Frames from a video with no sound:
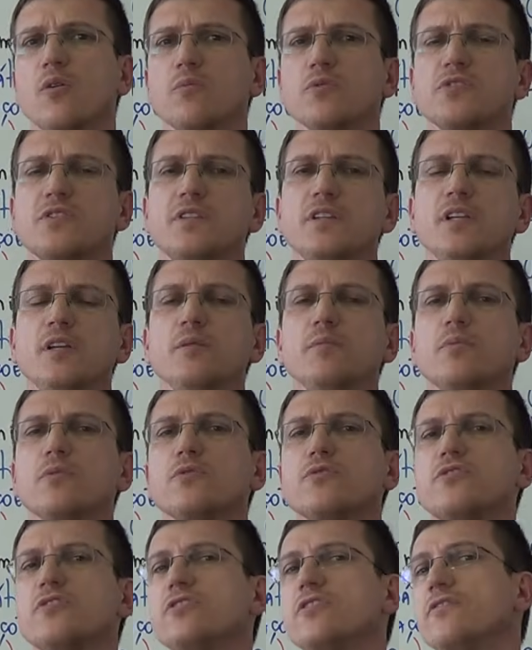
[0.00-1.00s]
como
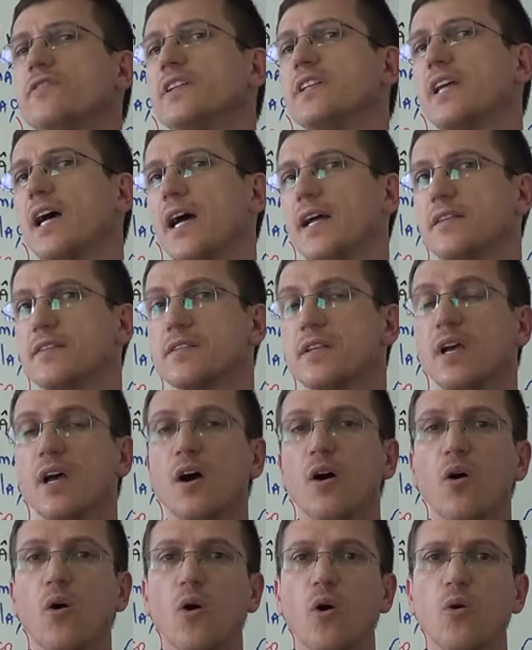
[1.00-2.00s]
símbolos de divindades,
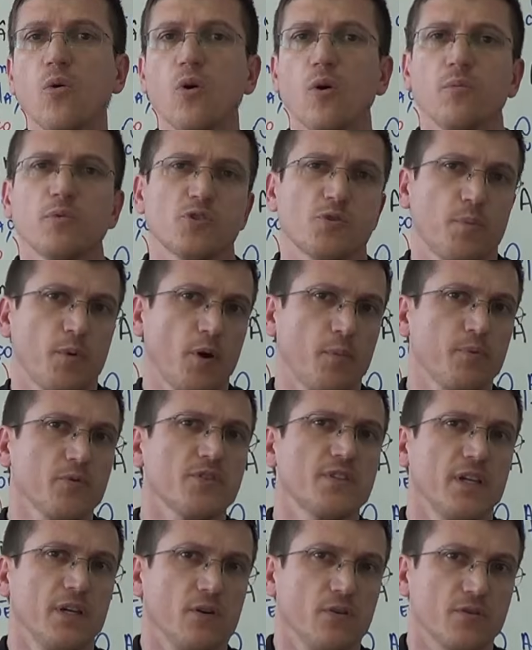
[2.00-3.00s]
ou como os
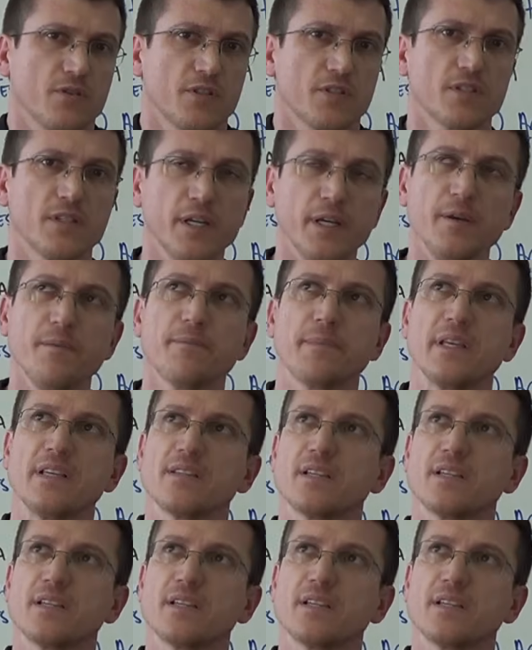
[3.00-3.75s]
próprios deuses, né?